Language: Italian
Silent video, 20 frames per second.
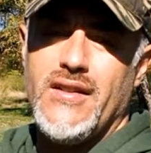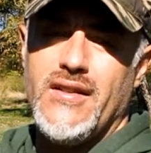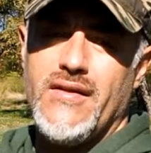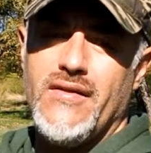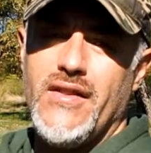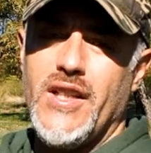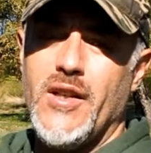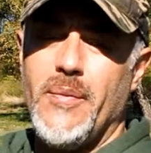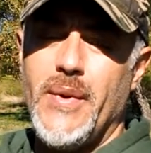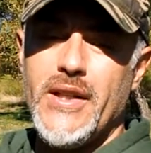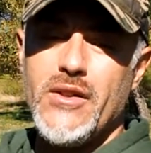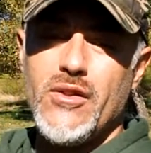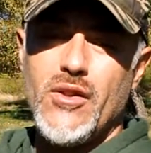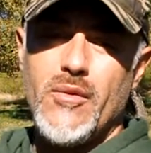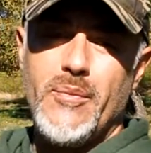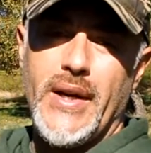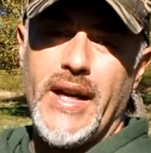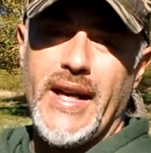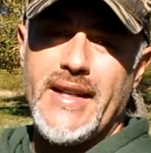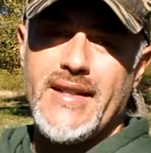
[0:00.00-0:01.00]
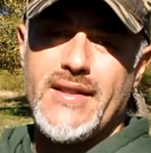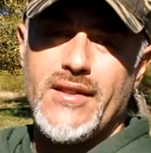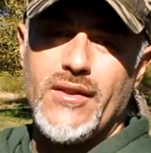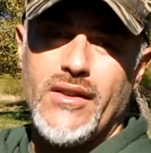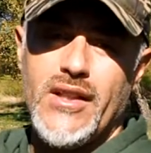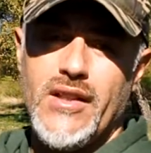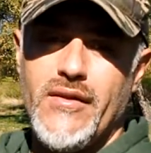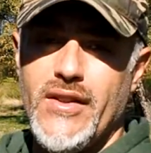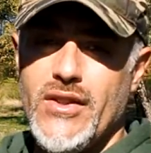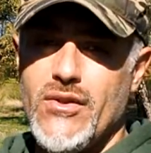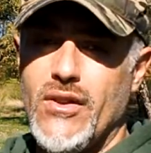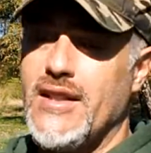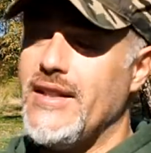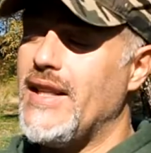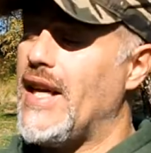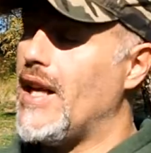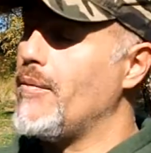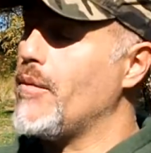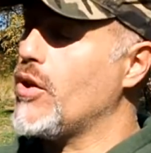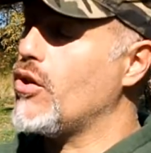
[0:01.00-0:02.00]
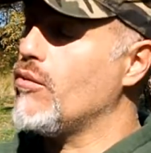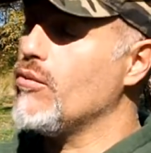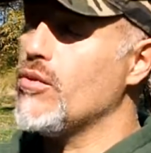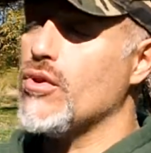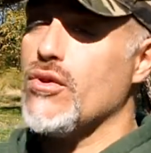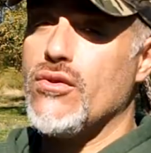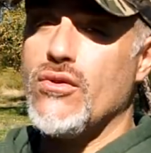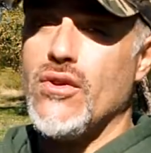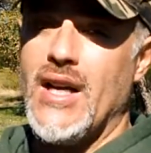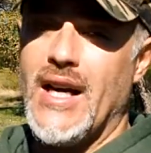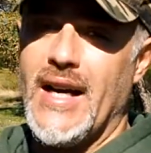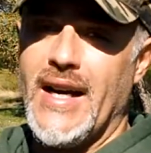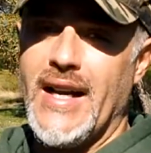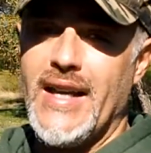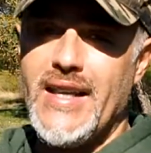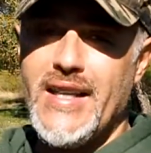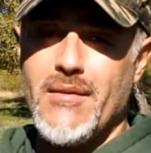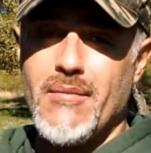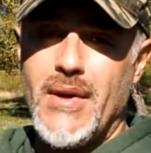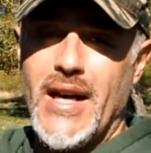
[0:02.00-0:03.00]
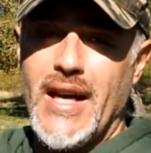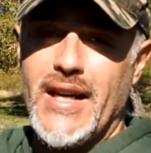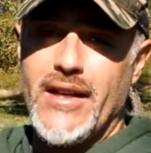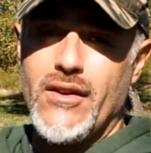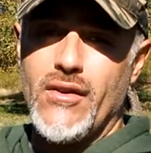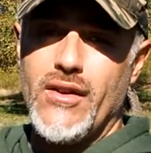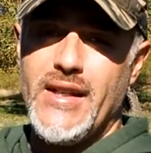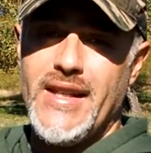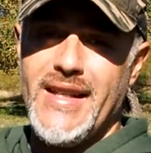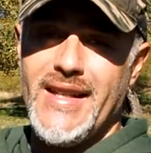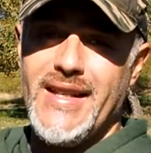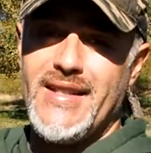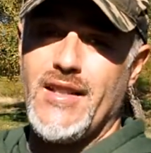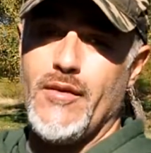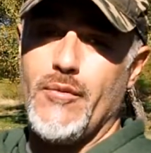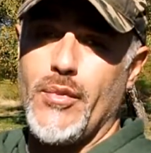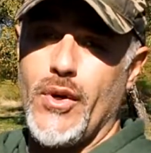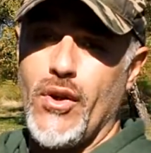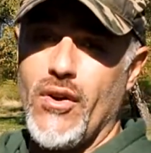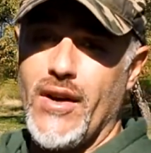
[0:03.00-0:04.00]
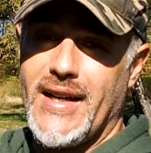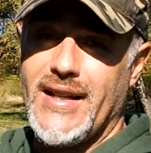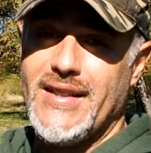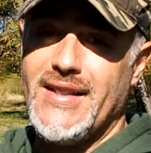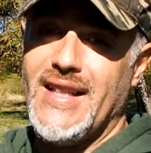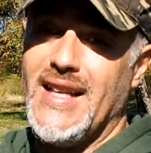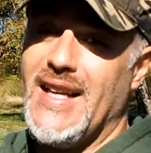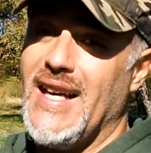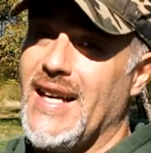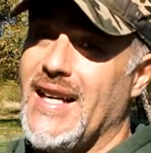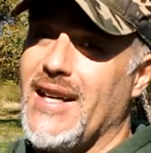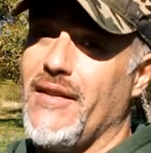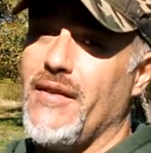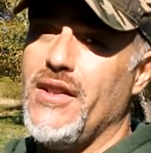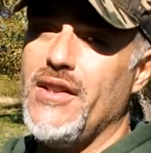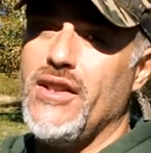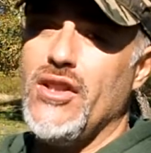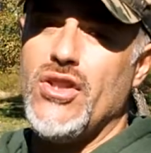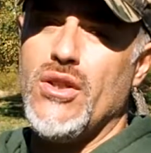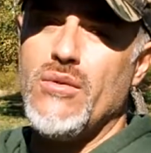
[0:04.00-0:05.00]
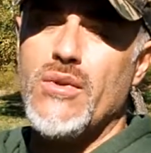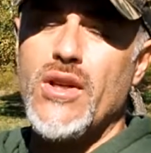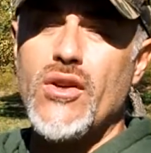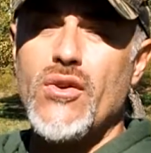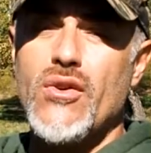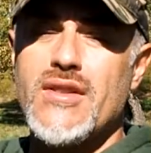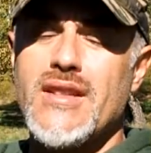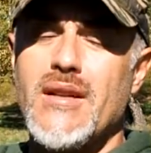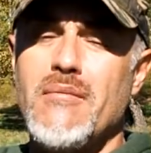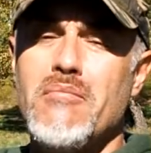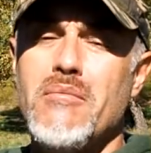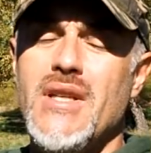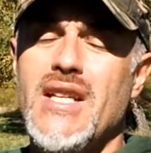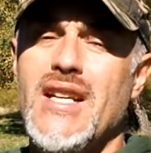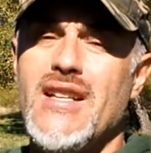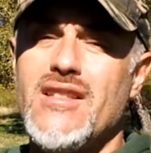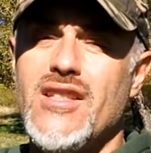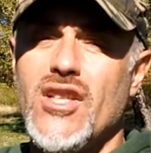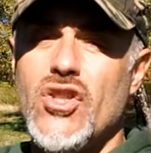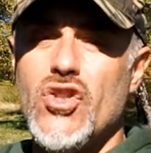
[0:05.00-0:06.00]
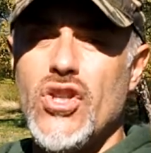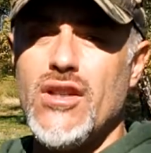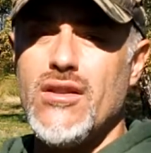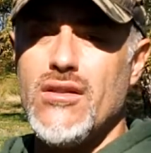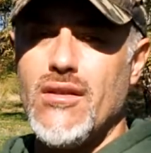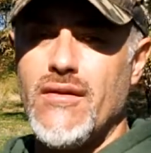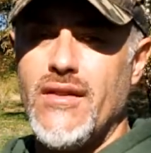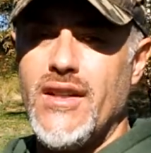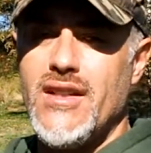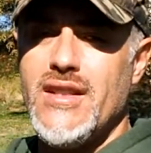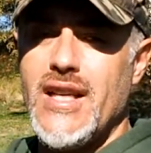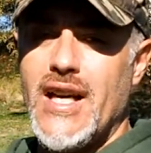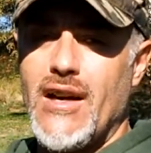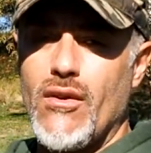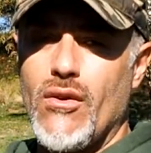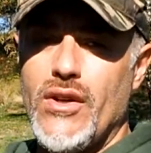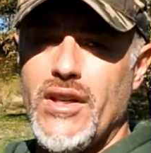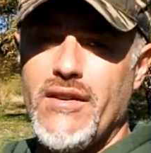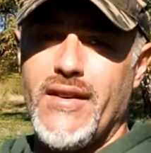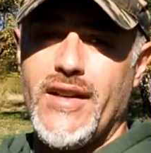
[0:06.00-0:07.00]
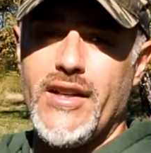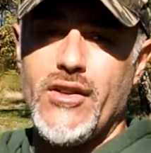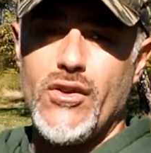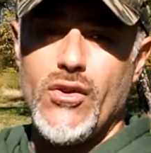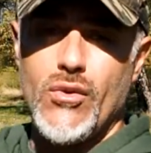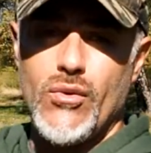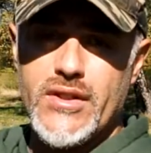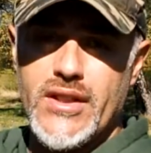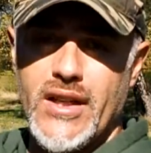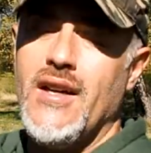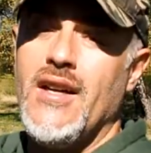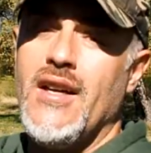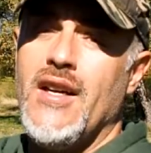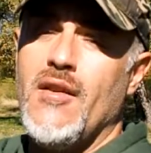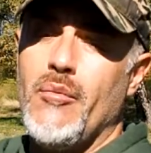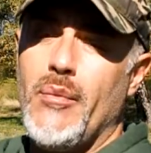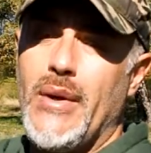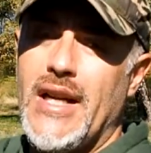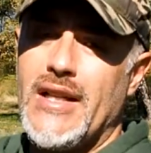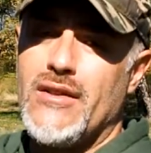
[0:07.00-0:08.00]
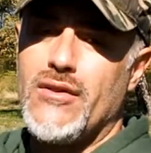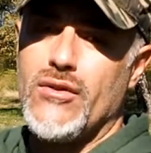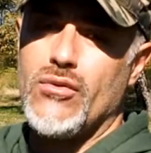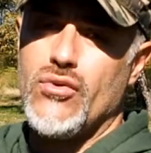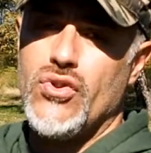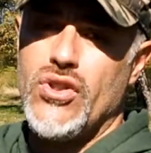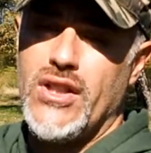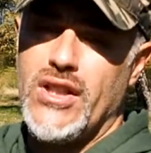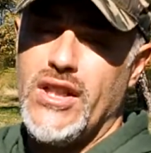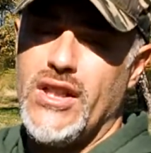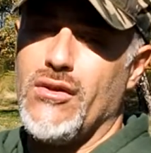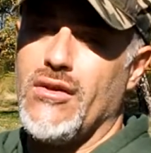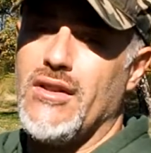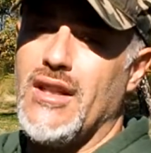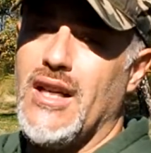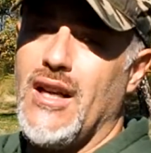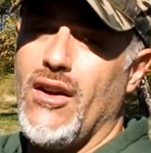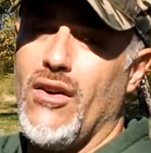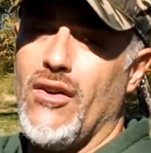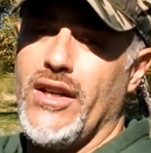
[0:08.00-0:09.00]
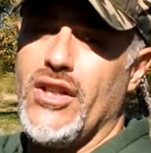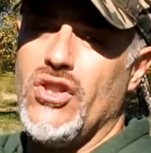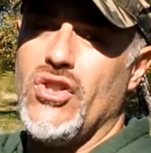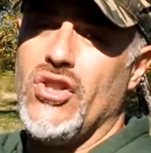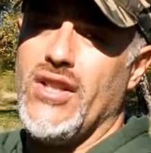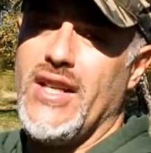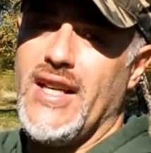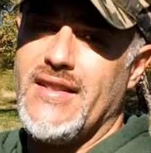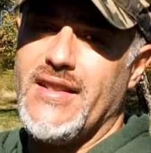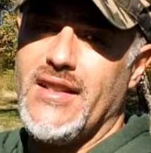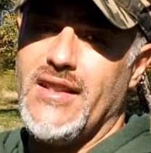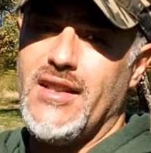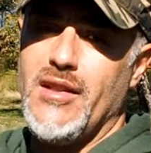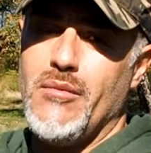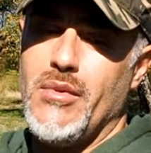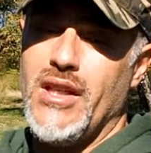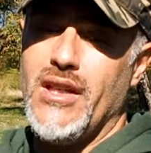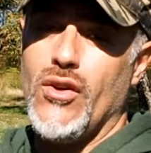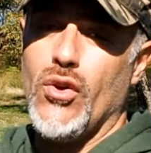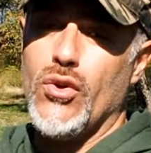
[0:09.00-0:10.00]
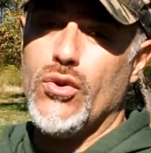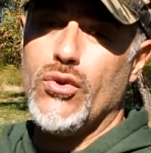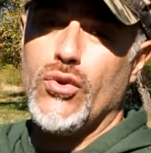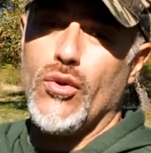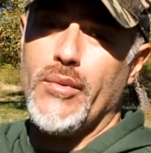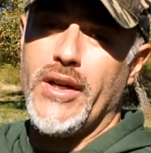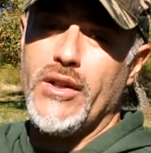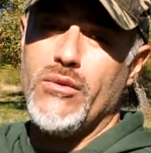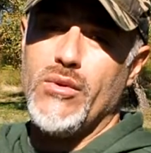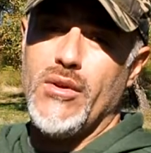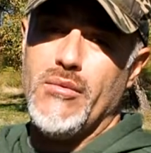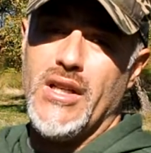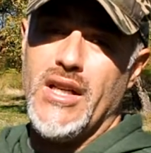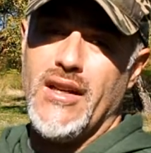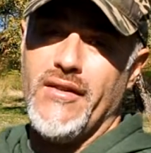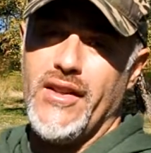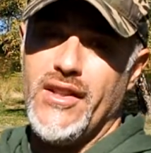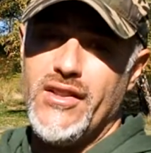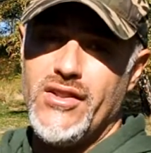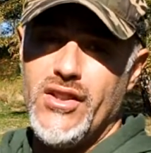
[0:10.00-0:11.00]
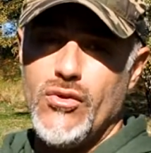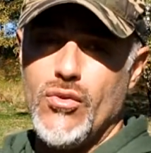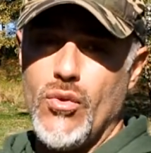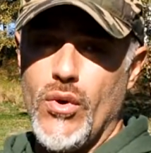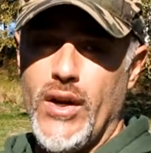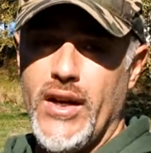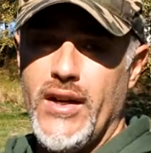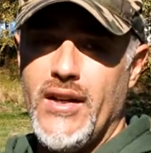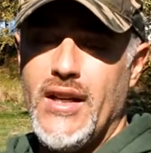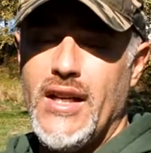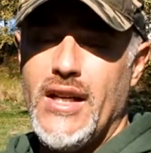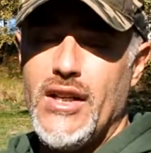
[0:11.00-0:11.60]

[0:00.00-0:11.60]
Vi ripeto il prezzo, il visore termico monoculare IC Micro Lynx Pro HD LH25 costa 1620 euro IVA inclusa, prezzo suggerito dalla Origin STB ottobre 2022.